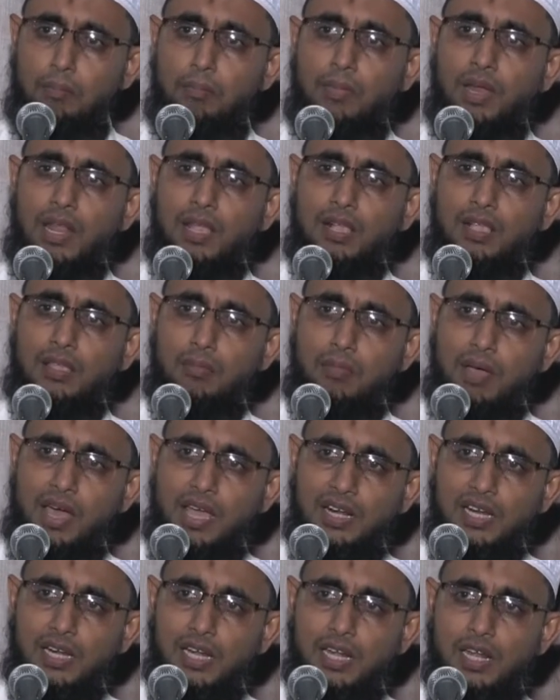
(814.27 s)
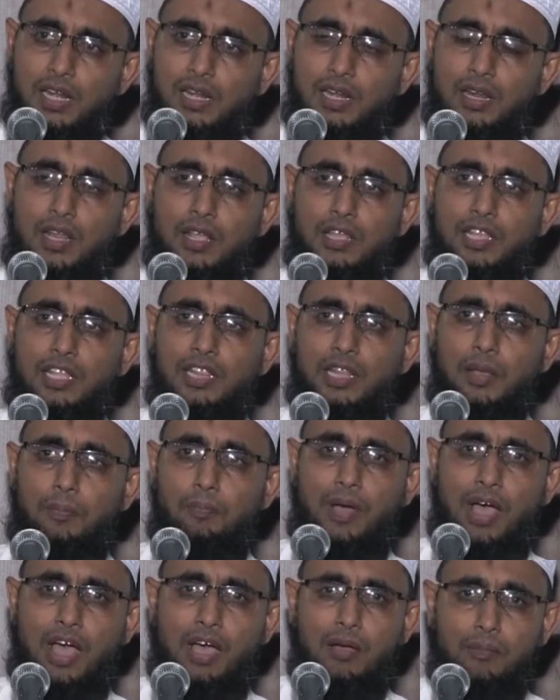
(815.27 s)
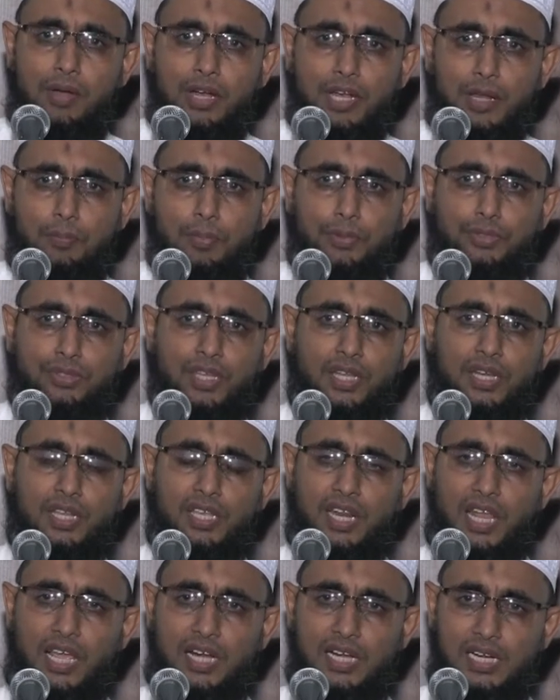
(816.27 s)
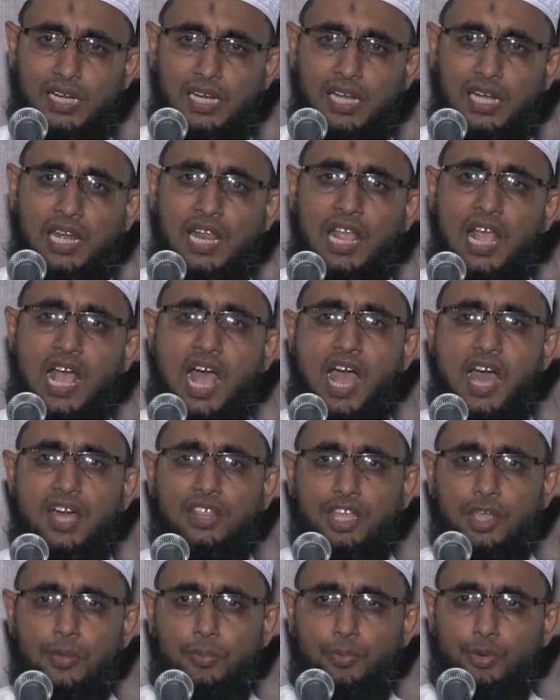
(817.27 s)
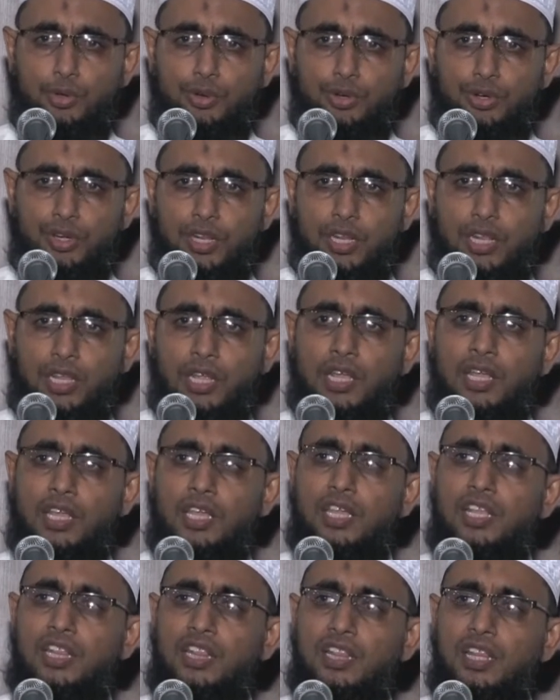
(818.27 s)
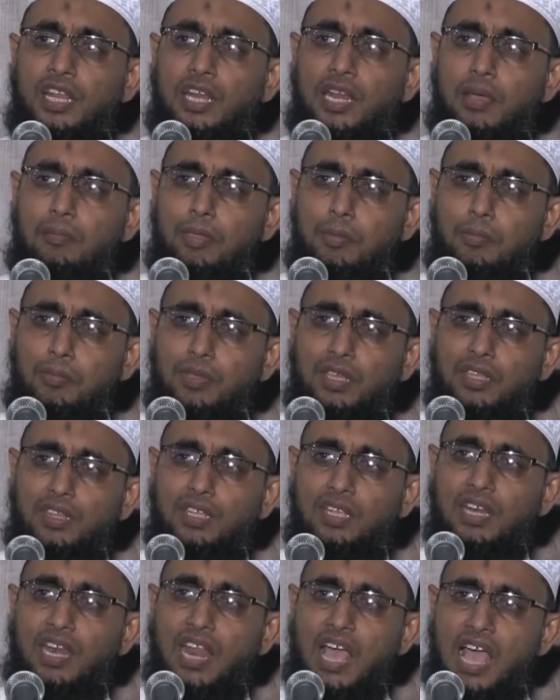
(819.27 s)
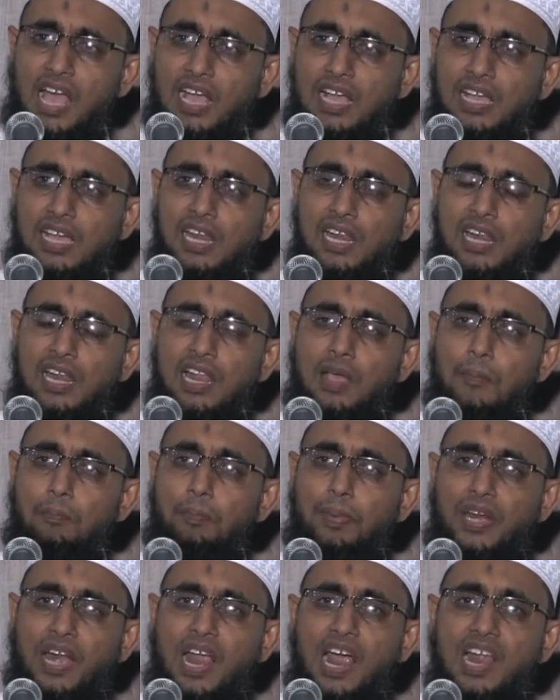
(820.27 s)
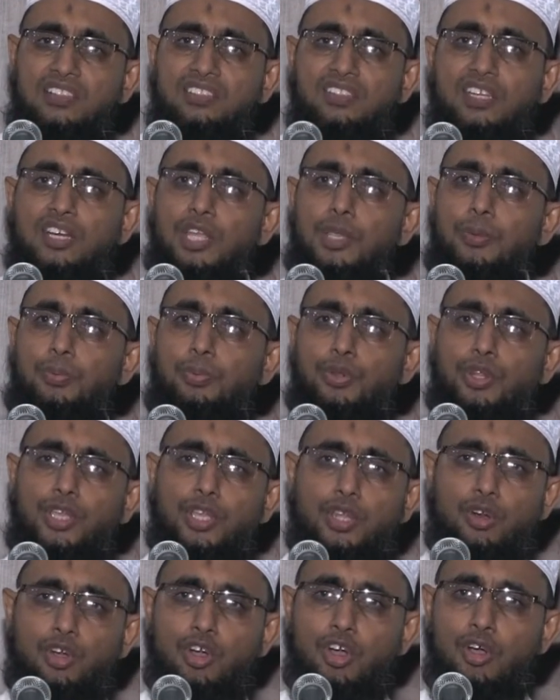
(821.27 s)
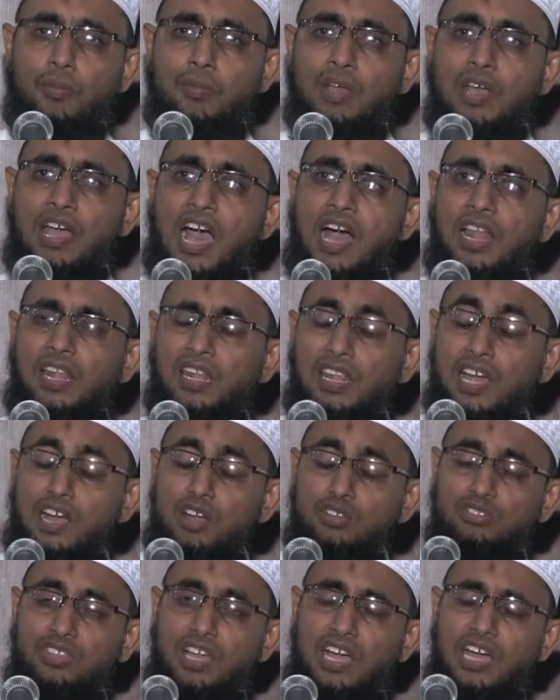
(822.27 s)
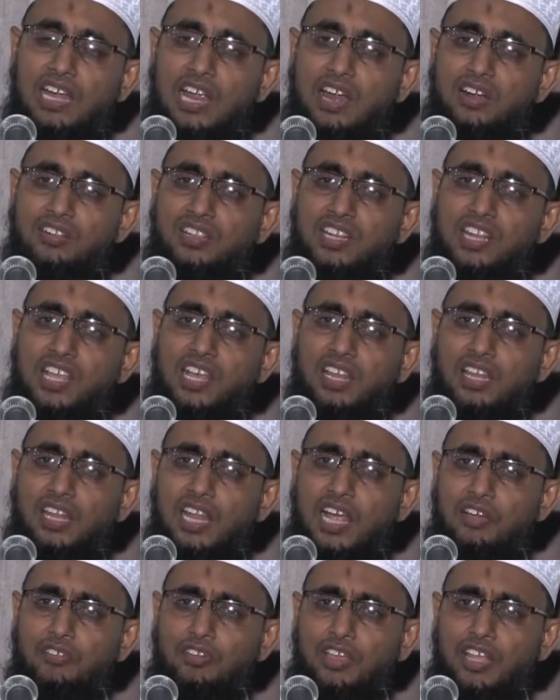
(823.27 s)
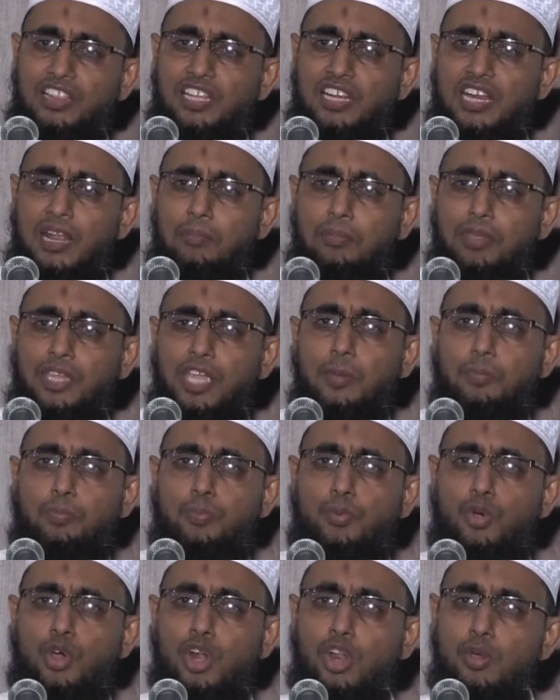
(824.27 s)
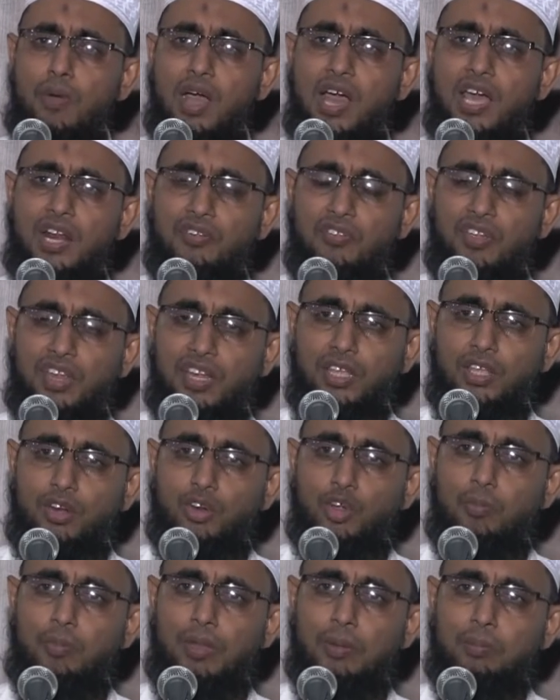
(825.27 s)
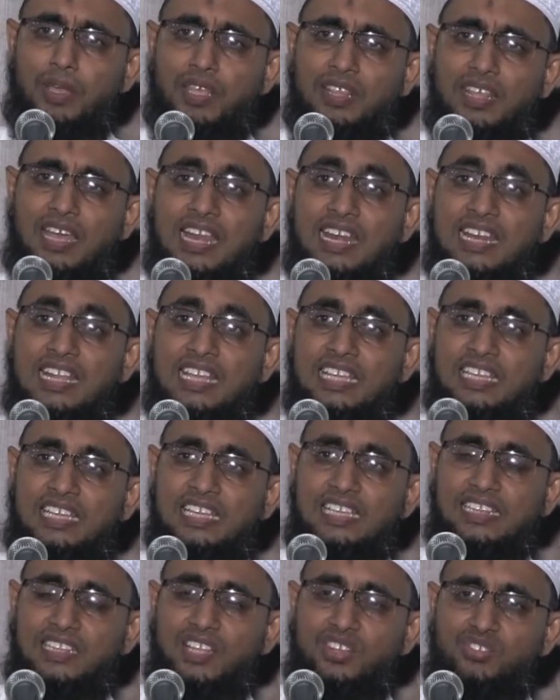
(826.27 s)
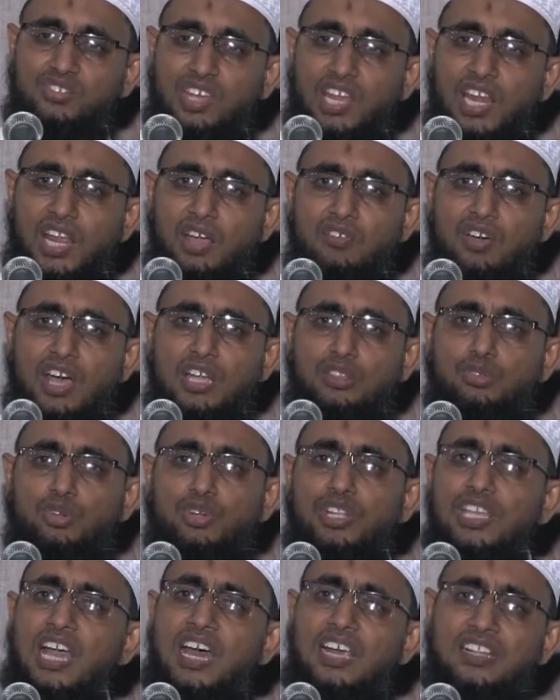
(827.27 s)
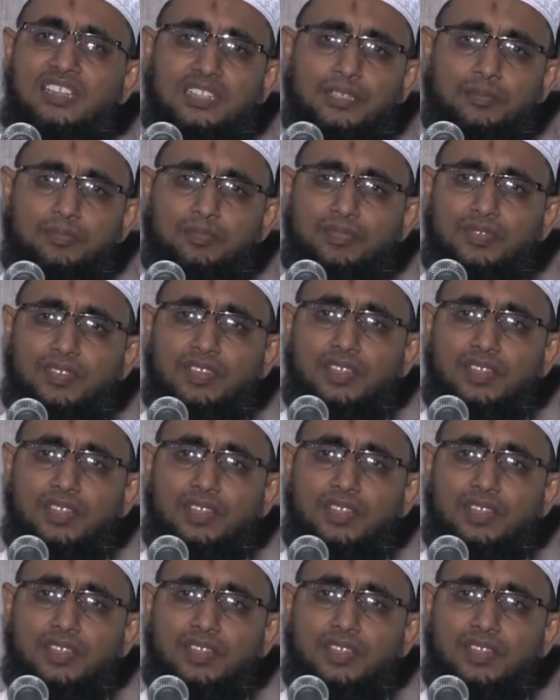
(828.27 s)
மலக்குமார்கள் இந்த பா மன்னிப்பு தேடுகிறார்கள் அதே போன்று இந்த நபி மீது நாங்கள் பிரார்த்தனை புரிகிறோம் அல்லாஹ் தாலாத்திலே அல்லாஹ் அந்த நபியை புகழுமாறு வேண்டுகிறோம் என்பதுதான் இந்த சலவாத்துடைய அர்த்தம்